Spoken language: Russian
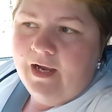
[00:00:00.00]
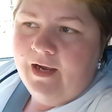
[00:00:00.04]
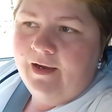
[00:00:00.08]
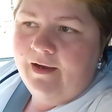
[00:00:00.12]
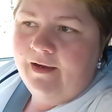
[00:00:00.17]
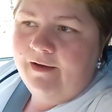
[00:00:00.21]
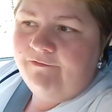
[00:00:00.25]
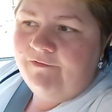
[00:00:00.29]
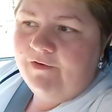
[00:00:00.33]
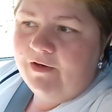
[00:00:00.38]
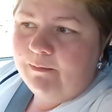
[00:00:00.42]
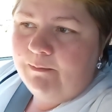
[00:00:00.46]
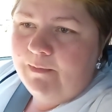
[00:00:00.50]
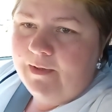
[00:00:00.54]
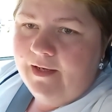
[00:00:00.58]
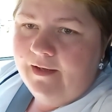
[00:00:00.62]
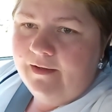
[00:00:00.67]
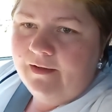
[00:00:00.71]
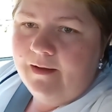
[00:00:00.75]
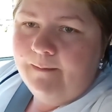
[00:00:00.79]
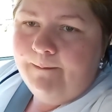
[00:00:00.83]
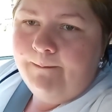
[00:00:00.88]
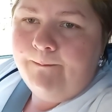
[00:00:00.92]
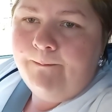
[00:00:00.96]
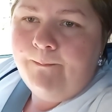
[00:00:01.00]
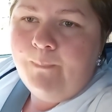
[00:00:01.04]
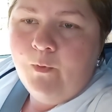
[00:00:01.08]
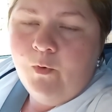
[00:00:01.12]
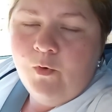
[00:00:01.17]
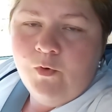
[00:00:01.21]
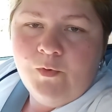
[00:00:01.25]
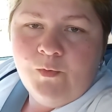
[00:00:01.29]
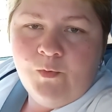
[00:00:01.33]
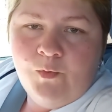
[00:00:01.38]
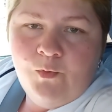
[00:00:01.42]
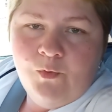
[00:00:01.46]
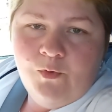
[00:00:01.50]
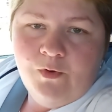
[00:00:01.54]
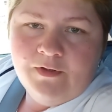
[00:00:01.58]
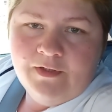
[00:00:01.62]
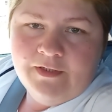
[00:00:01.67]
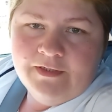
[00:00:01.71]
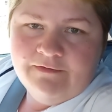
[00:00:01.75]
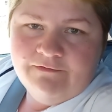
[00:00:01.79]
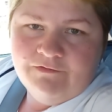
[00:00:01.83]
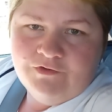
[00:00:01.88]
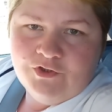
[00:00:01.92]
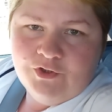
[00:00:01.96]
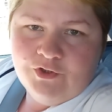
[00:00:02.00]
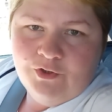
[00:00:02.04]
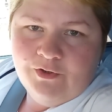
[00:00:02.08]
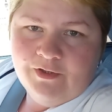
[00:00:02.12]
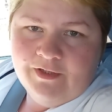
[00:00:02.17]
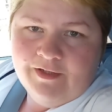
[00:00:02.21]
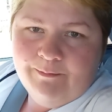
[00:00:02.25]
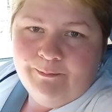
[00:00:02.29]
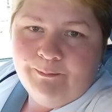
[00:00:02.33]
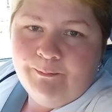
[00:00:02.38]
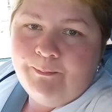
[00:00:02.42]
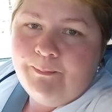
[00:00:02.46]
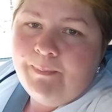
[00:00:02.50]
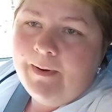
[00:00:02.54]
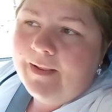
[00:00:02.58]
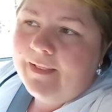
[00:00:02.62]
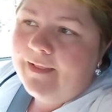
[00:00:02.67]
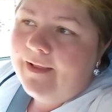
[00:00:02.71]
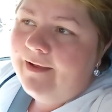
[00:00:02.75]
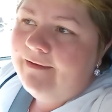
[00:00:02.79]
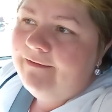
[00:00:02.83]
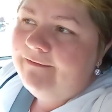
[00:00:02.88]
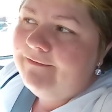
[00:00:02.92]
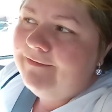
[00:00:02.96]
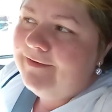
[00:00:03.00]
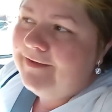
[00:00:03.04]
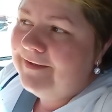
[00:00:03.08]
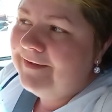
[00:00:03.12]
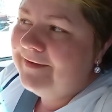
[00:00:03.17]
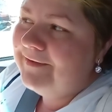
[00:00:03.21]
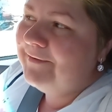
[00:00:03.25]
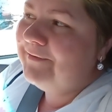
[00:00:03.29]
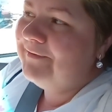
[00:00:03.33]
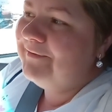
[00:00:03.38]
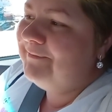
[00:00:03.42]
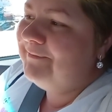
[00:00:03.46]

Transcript: а оформляла полгода, девчонки, половину,